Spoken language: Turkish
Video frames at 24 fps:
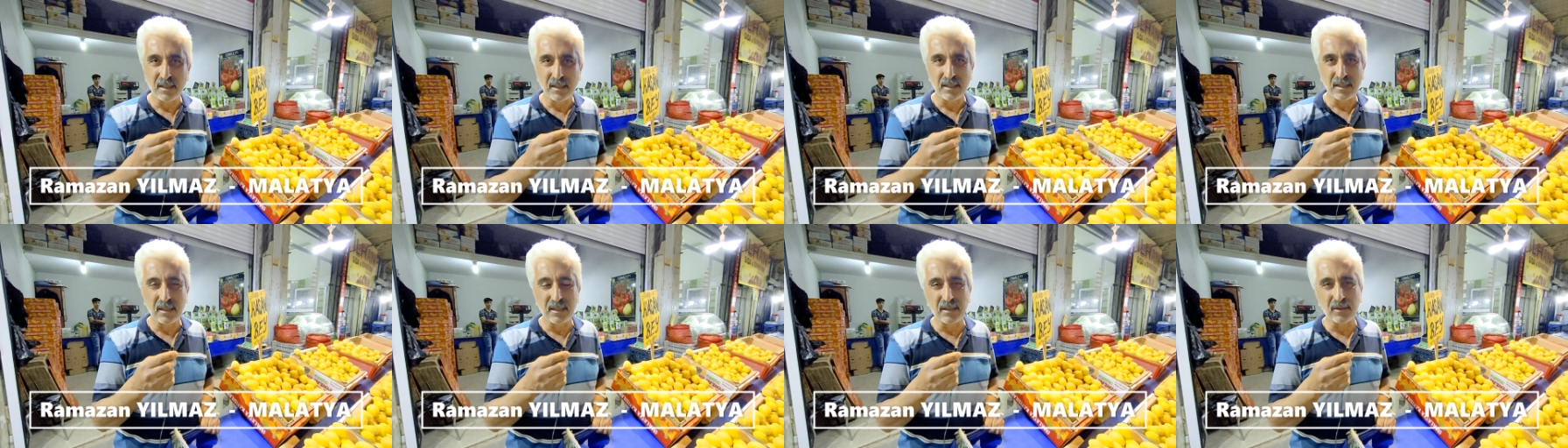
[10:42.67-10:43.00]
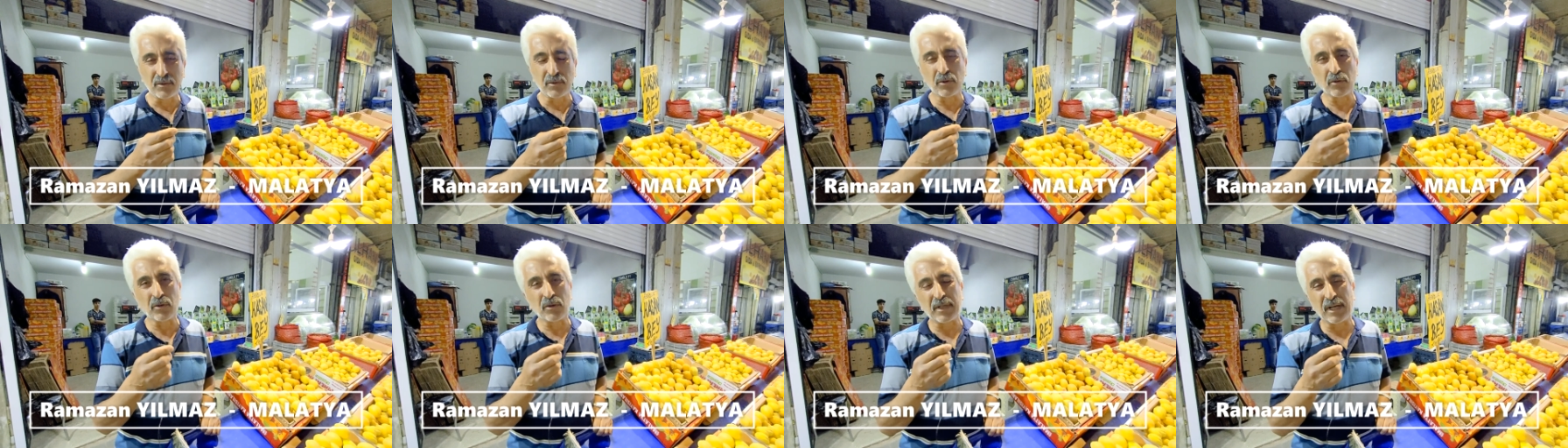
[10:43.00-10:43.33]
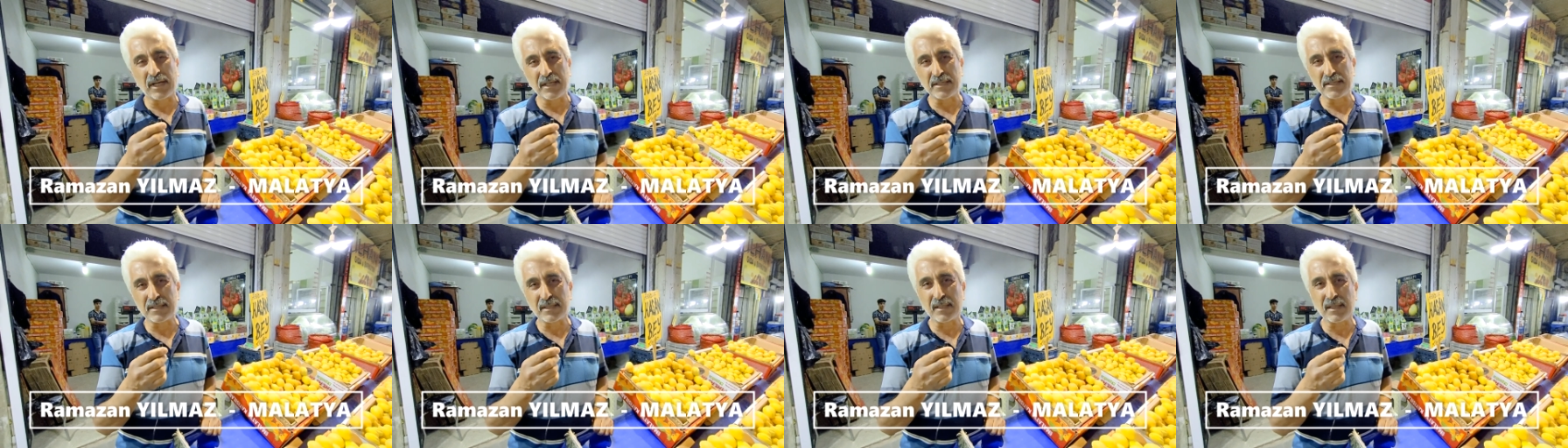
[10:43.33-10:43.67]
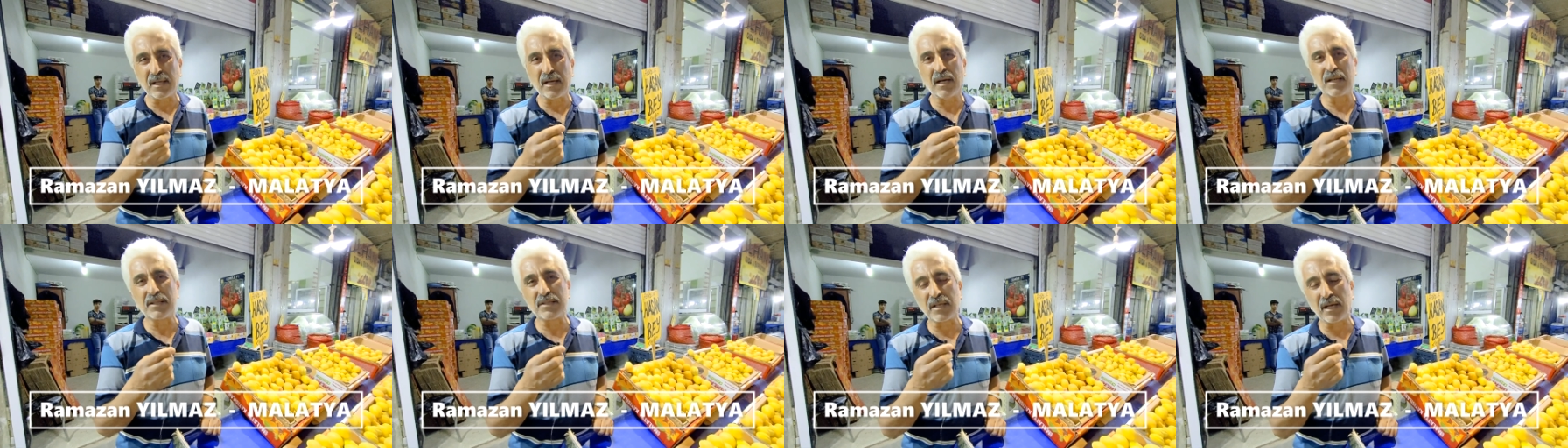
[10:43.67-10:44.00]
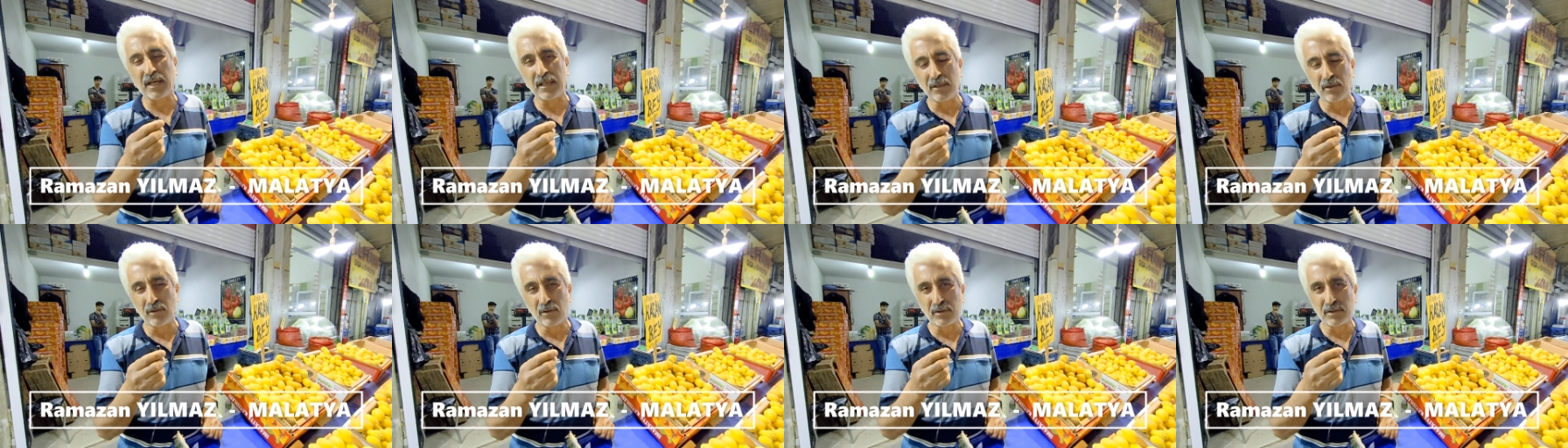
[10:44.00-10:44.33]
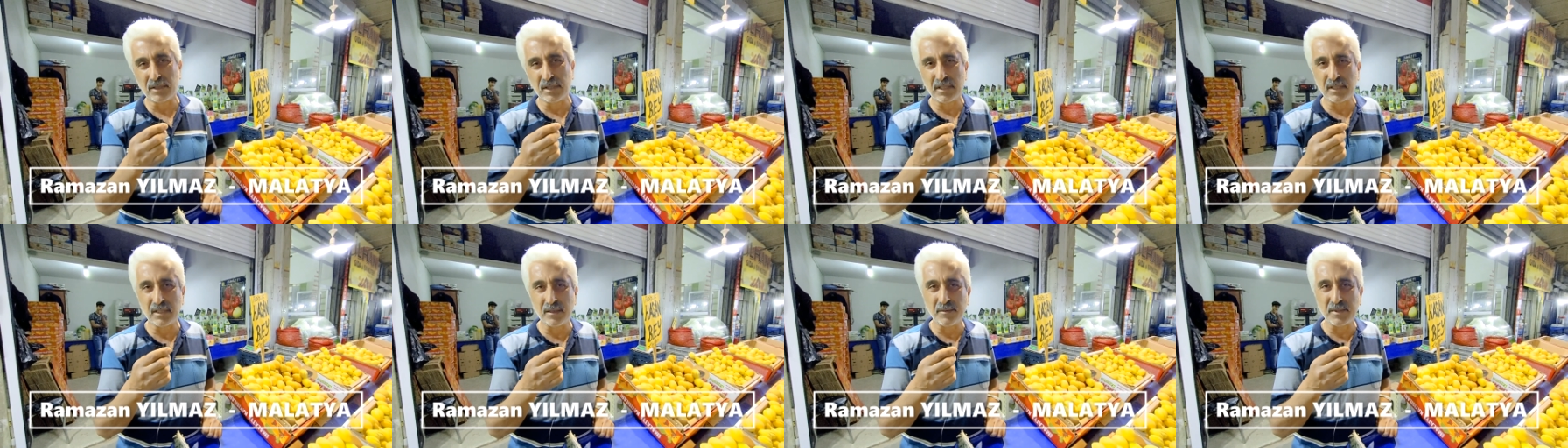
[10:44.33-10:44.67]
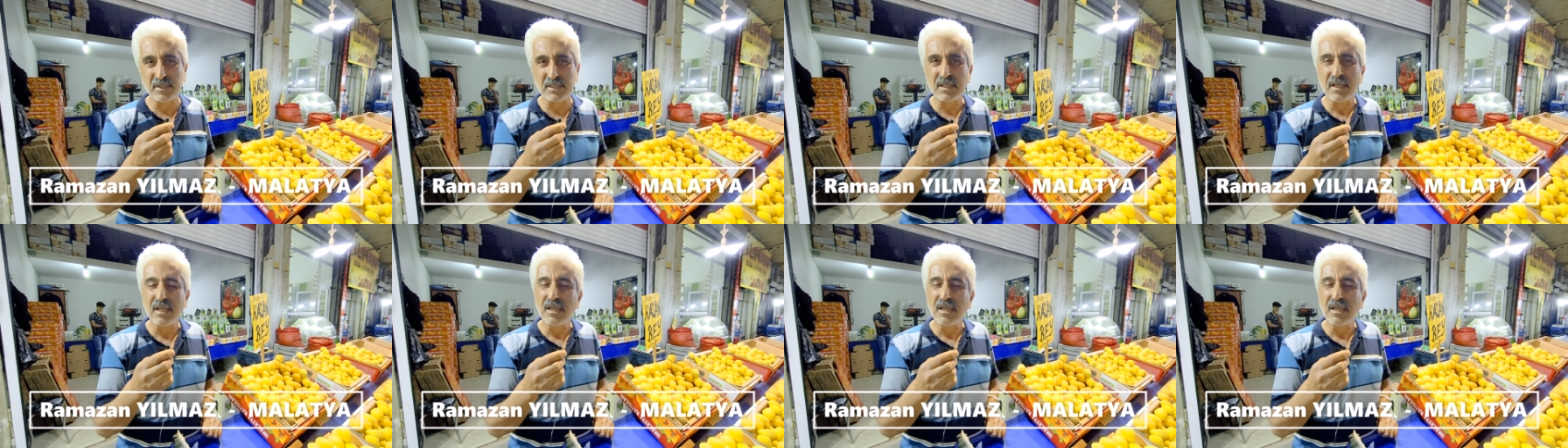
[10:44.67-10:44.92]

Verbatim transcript: E, kuru kayısıda da Hacı Halloğlu dediğimiz